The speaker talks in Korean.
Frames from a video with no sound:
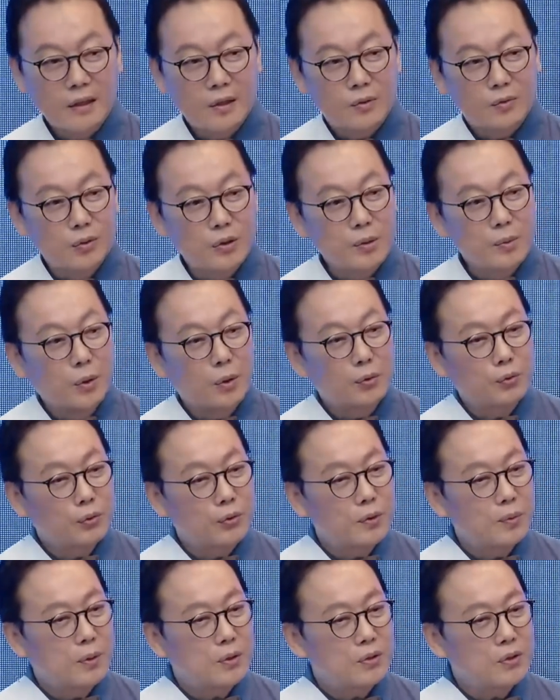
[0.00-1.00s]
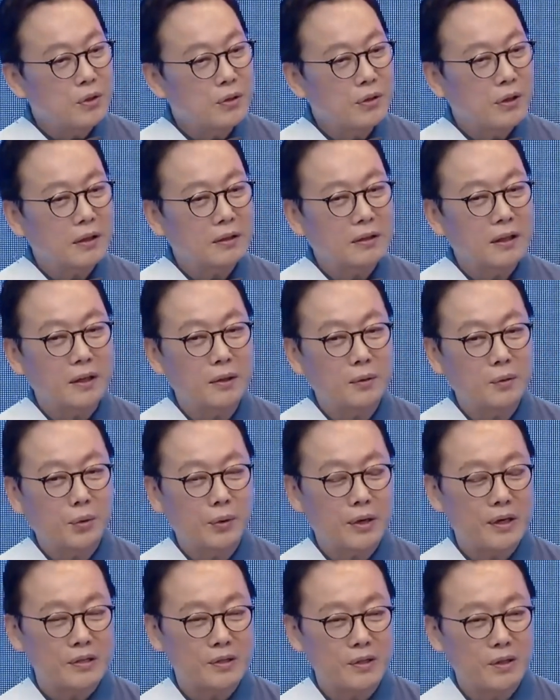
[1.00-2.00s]
우리 모두 이번 전당대회
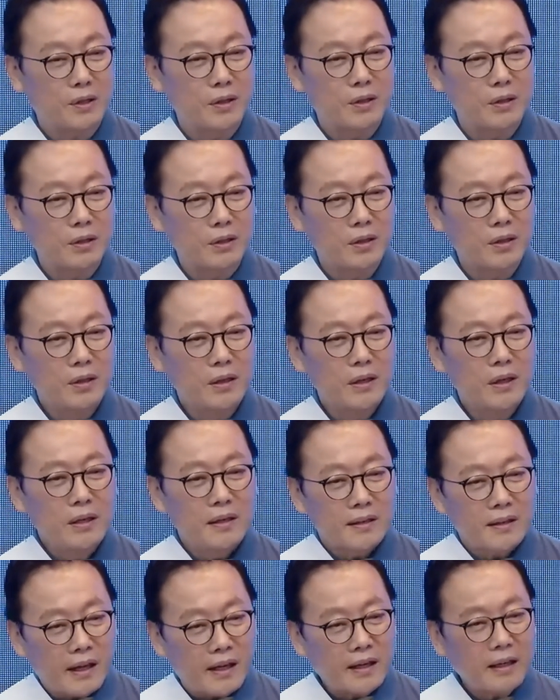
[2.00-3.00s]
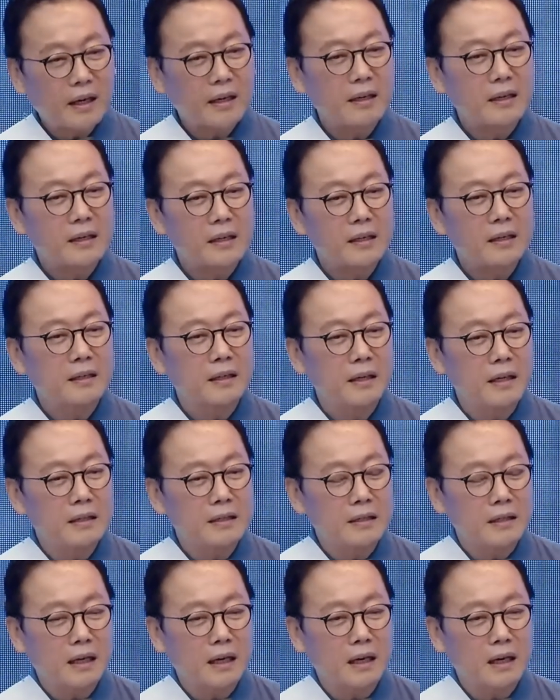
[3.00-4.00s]
통해서 내가 이기는 게
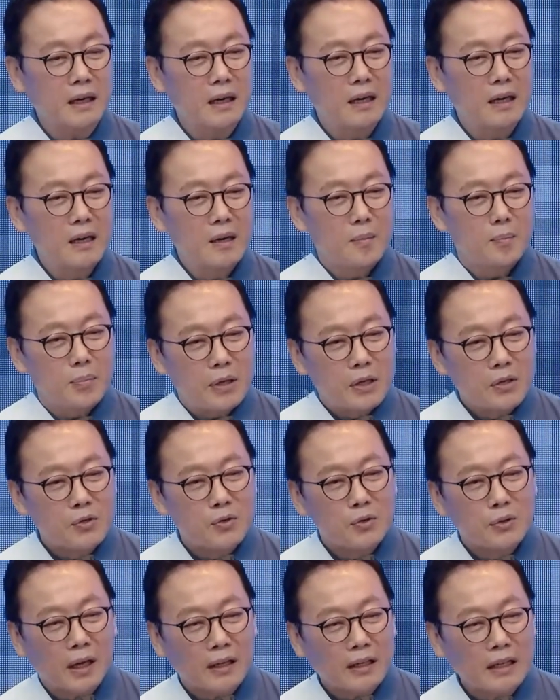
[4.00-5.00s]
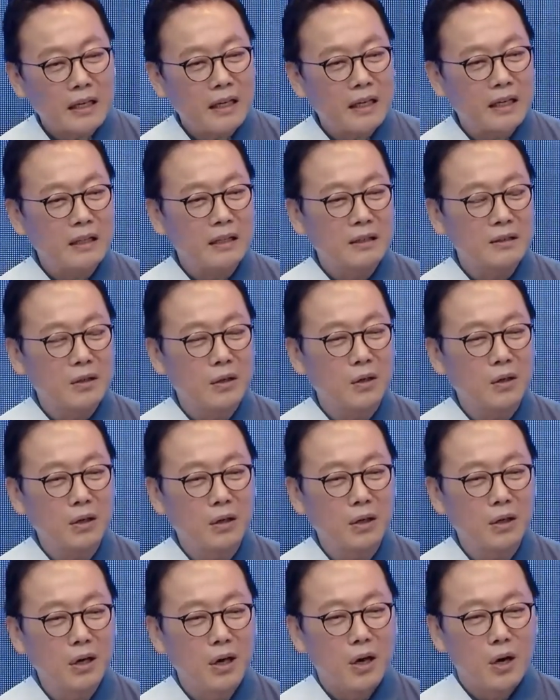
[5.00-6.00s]
아니라 민주당이 이기는
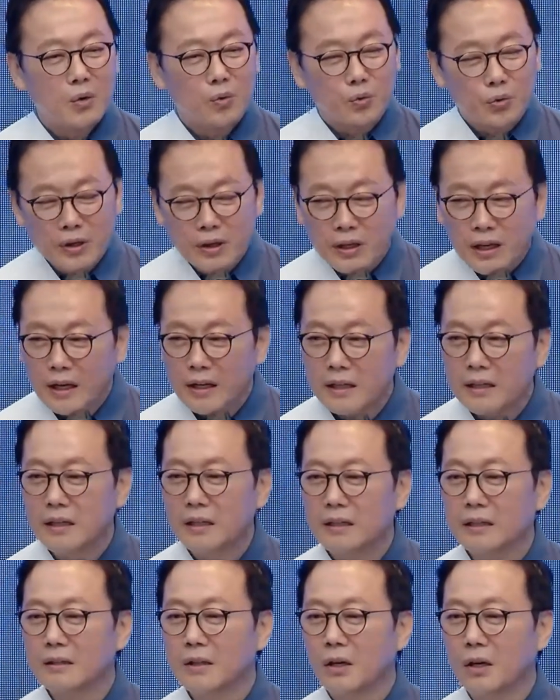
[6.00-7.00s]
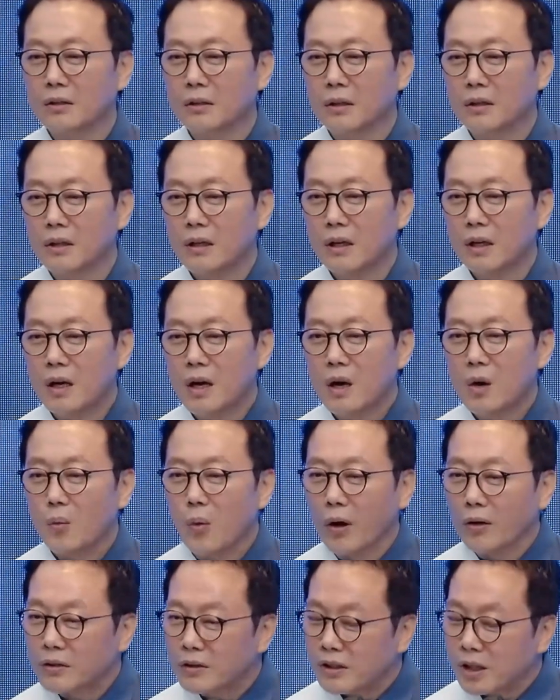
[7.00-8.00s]
것, 우리가 이기는 것,
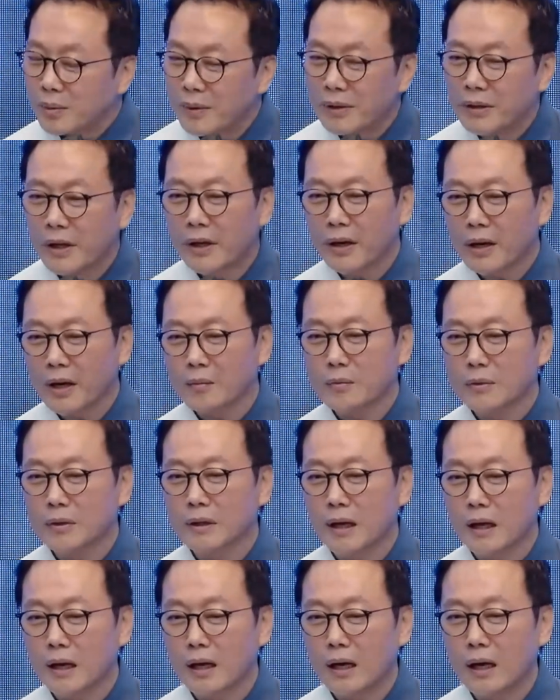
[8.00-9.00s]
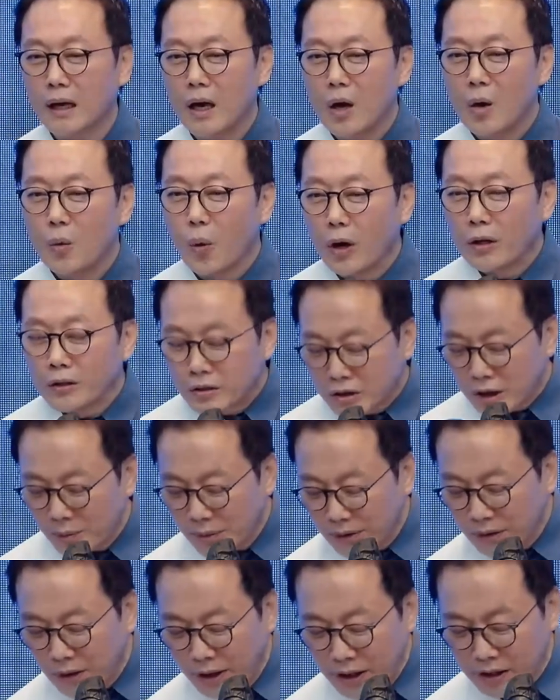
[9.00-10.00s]
원팀이 돼야 합니다.
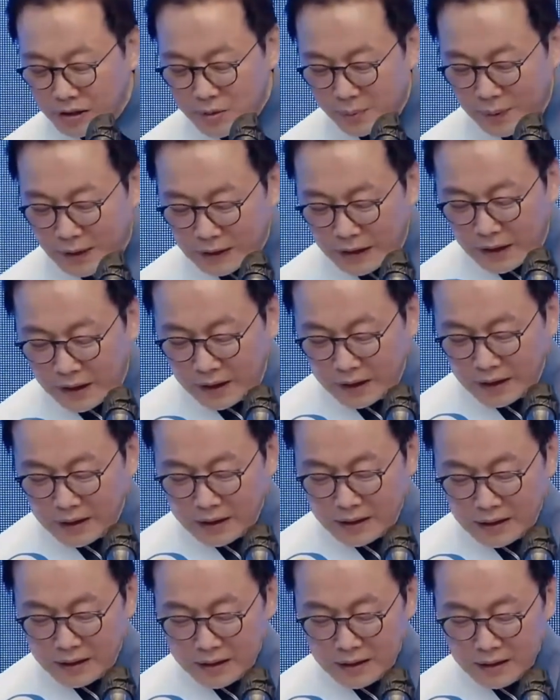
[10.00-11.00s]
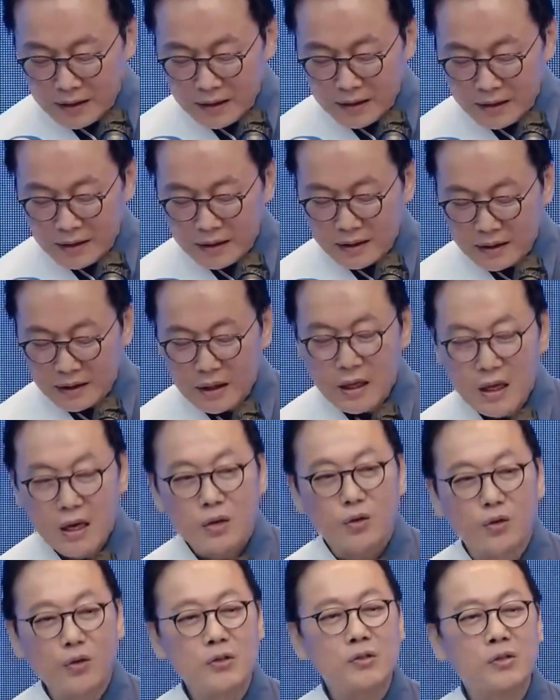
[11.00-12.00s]
원팀이 돼야지만이
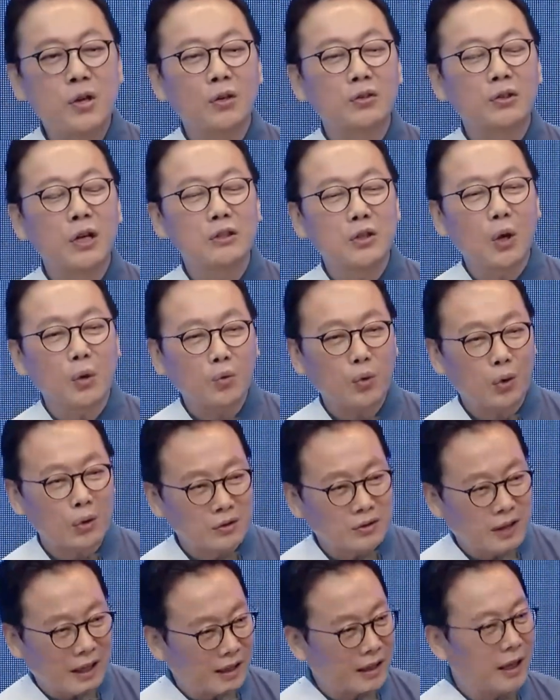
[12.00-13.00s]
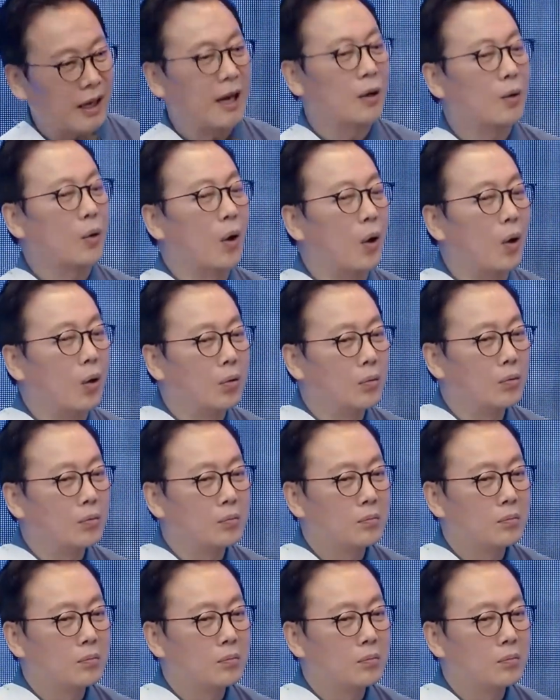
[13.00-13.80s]
윤석열 정권을 탄핵하고